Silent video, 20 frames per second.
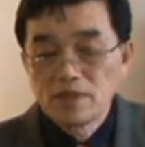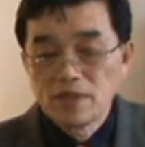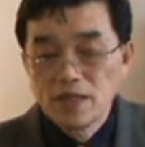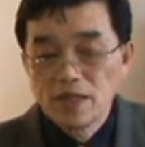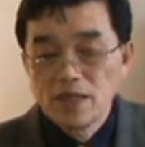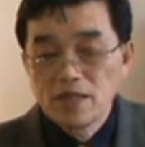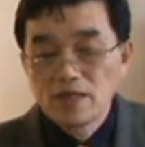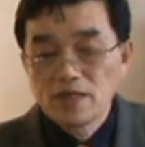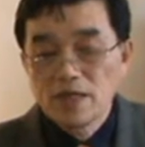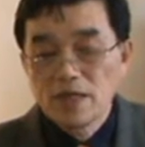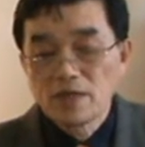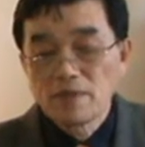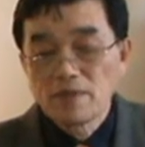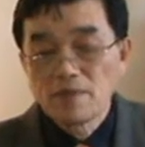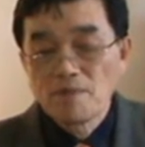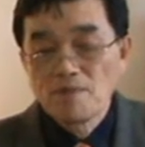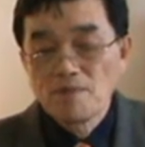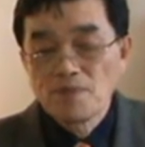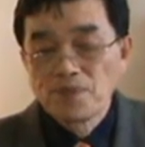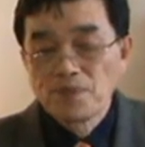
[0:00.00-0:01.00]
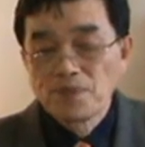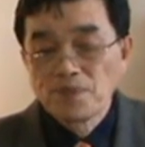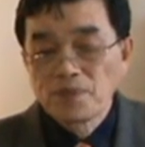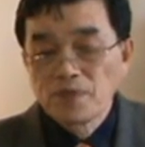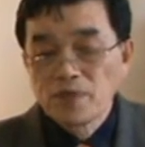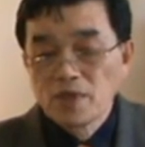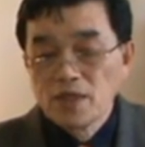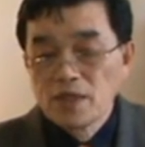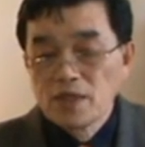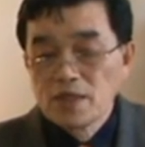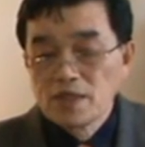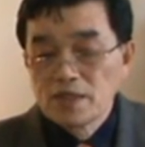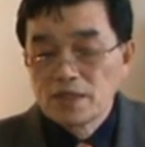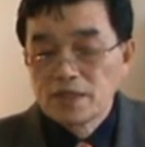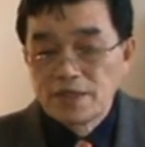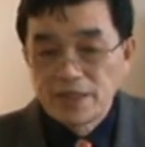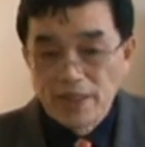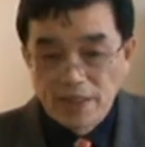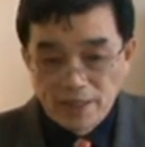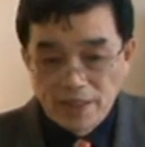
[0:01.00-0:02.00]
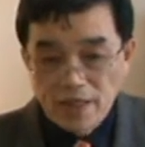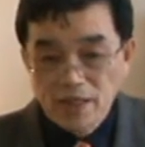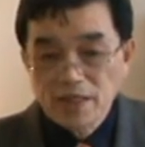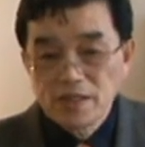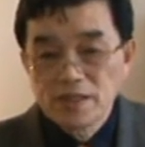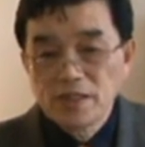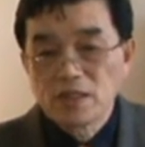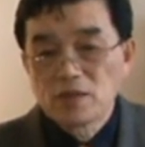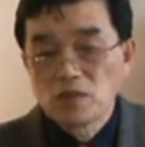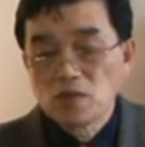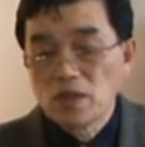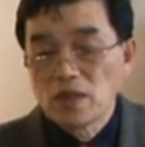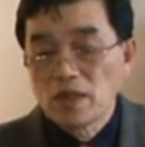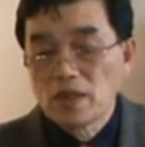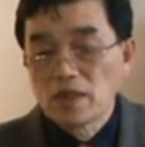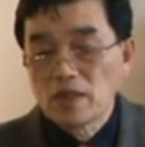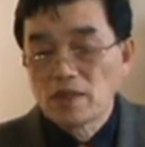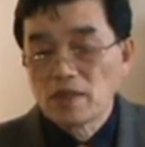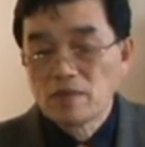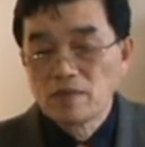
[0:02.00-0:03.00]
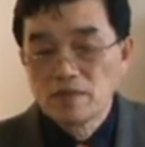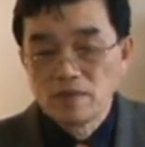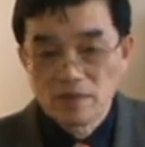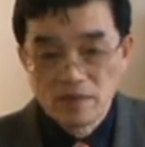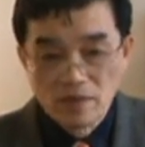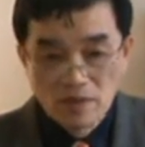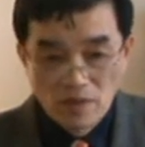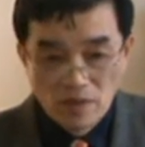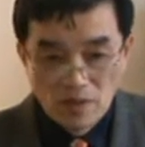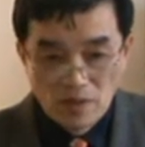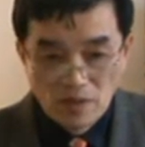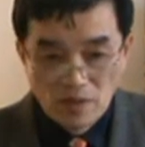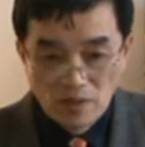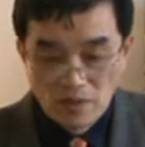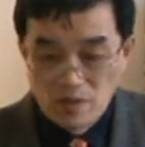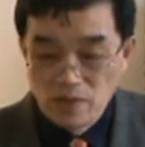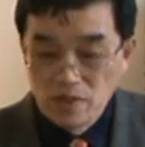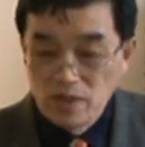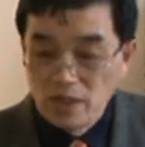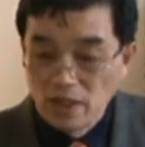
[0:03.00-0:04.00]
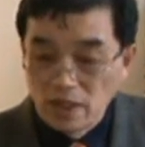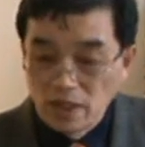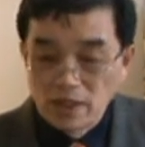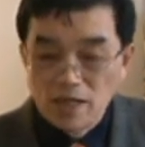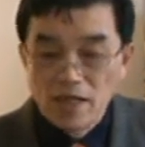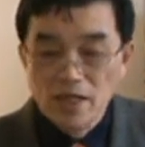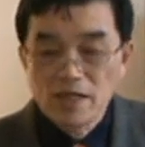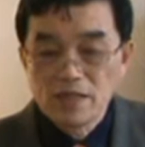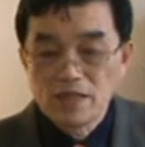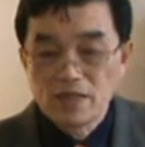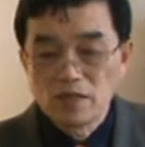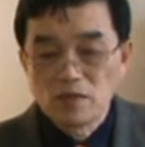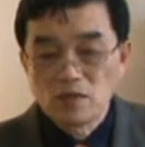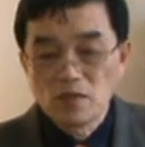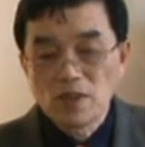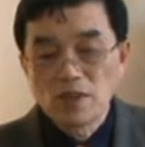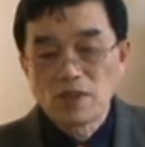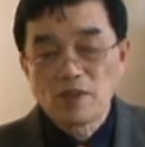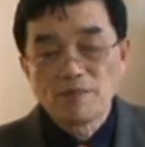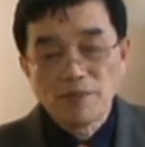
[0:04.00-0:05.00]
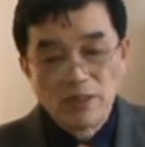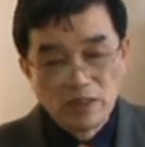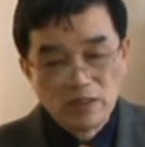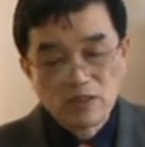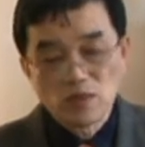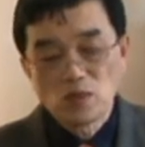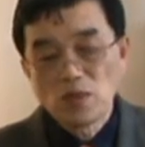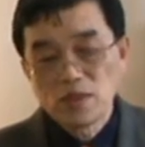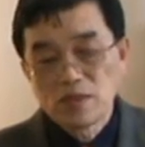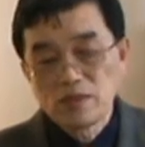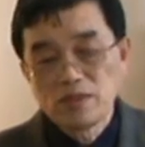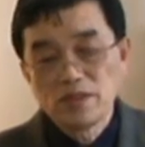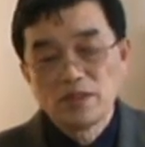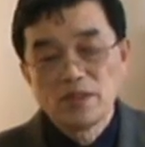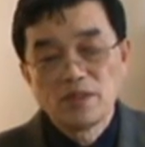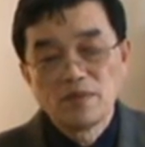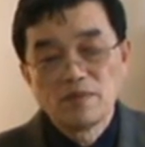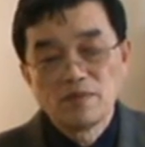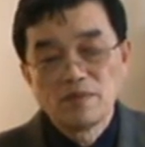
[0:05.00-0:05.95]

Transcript: 第一章，显态性状与隐态性状的本质关系，